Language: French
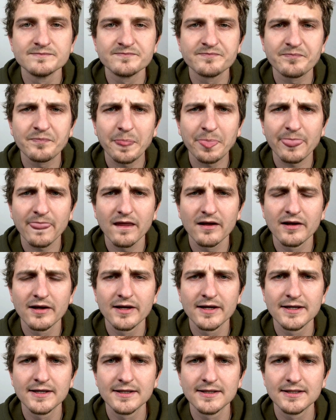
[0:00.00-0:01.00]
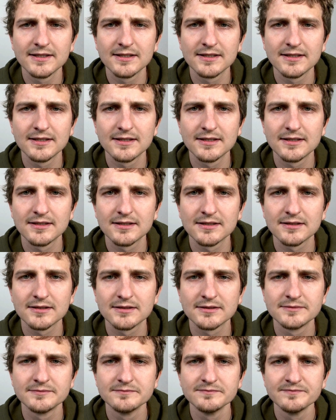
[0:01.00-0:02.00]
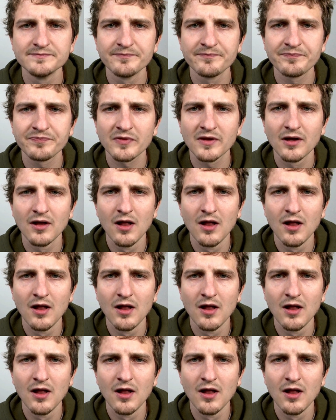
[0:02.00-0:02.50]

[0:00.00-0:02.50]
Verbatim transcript: ce qui va peut-être me provoquer